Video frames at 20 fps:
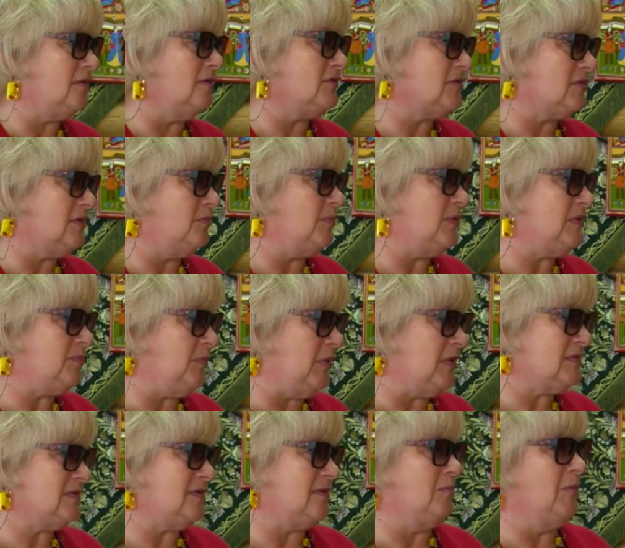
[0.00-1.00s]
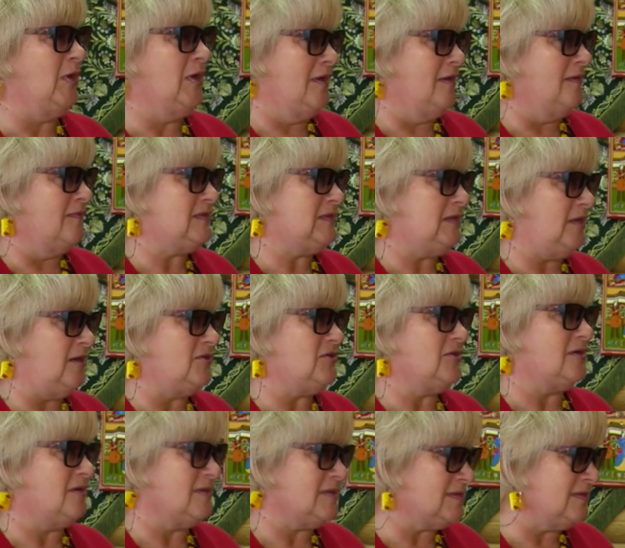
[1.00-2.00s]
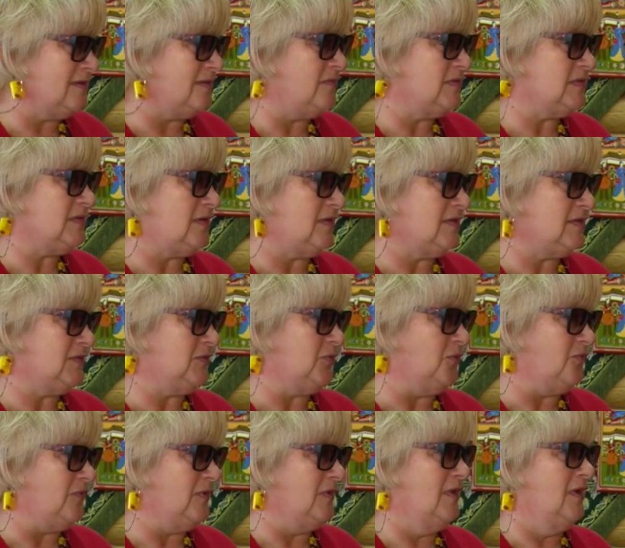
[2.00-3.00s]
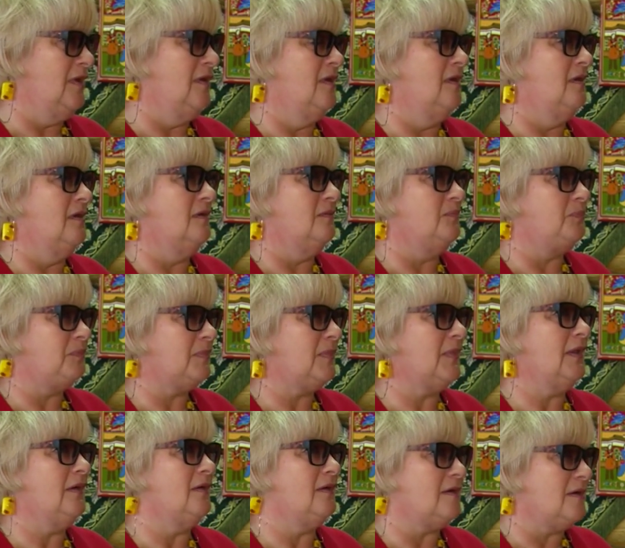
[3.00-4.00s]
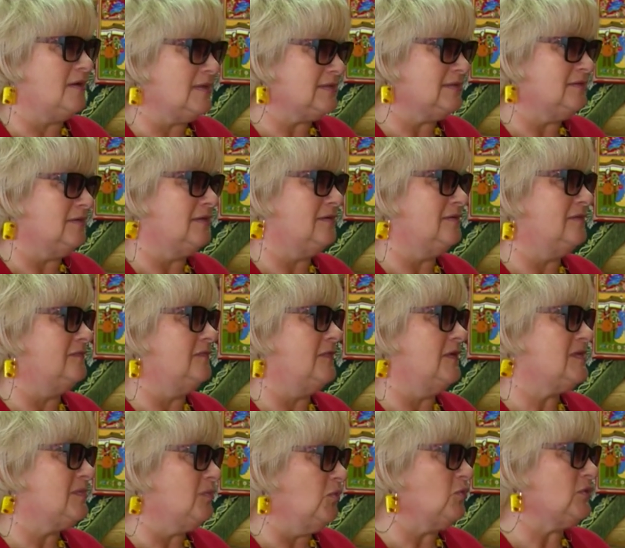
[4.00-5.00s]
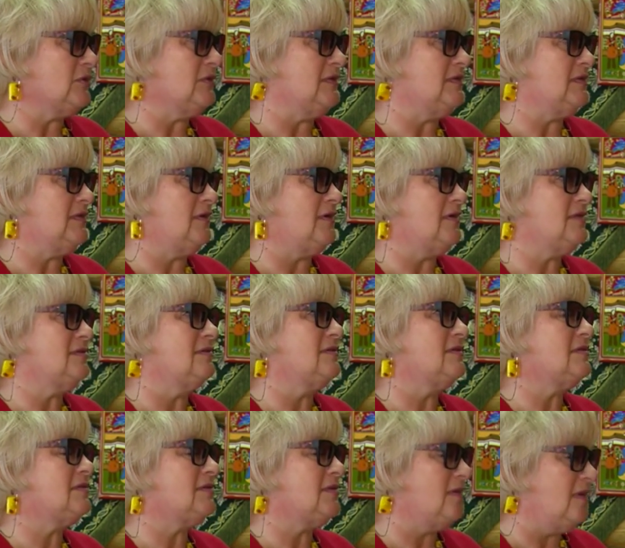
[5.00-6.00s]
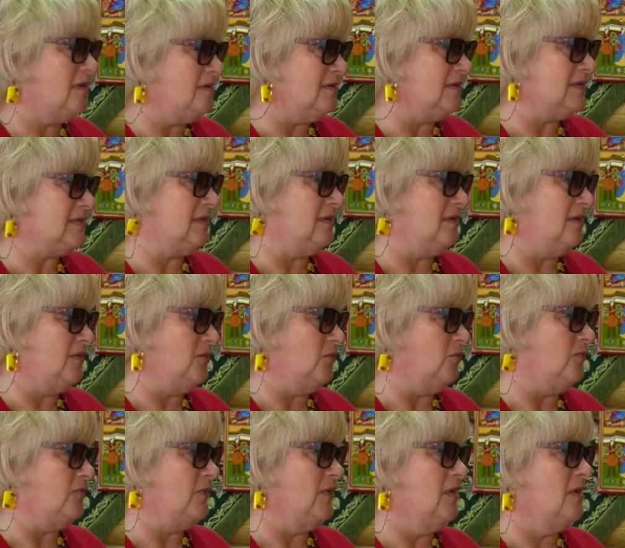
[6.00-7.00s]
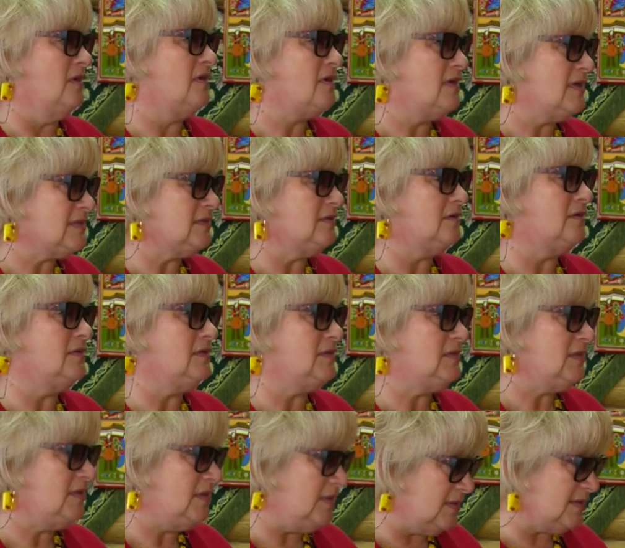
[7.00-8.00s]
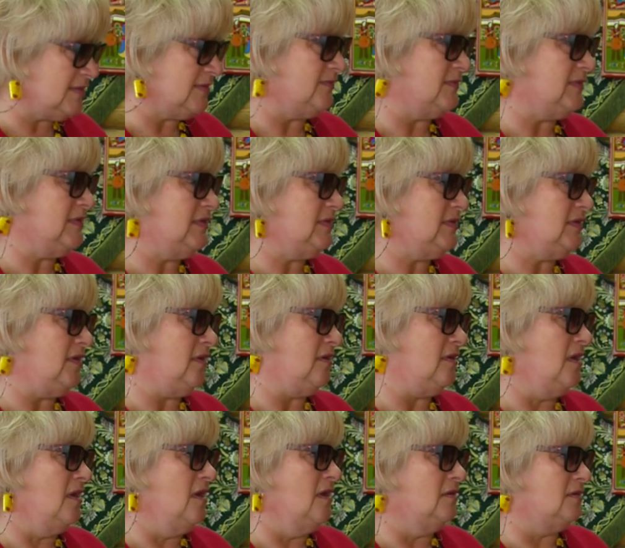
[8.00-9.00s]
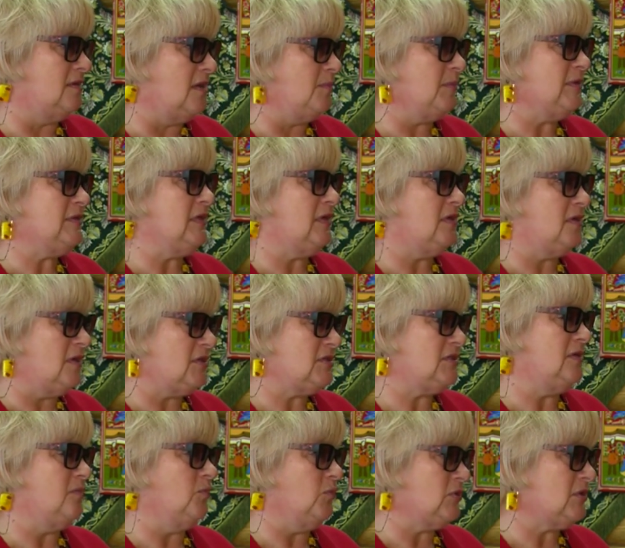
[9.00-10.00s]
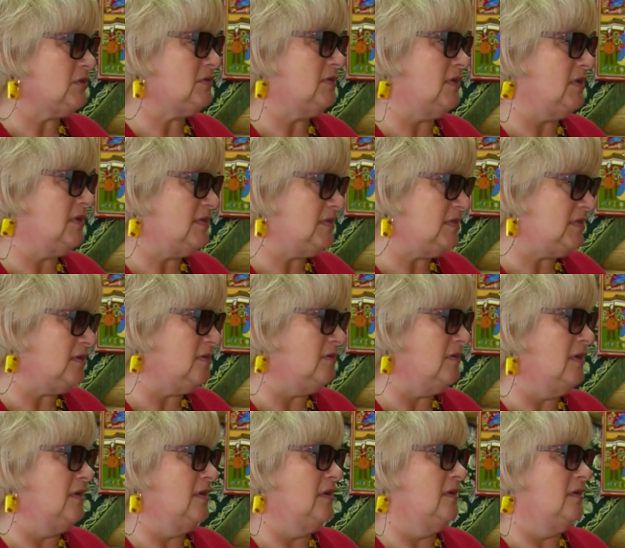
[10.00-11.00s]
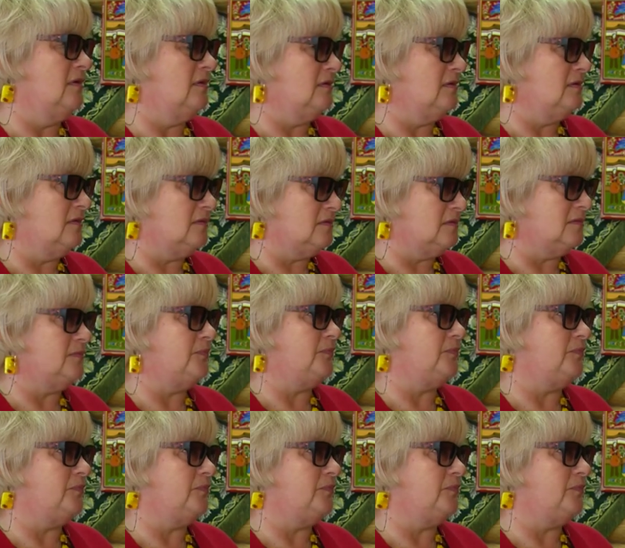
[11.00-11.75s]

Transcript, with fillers: должна быть местом встречи разных возрастов, разных возможностей, разных социальных слоев, разных интересов детей. Там, где каждый может найти э,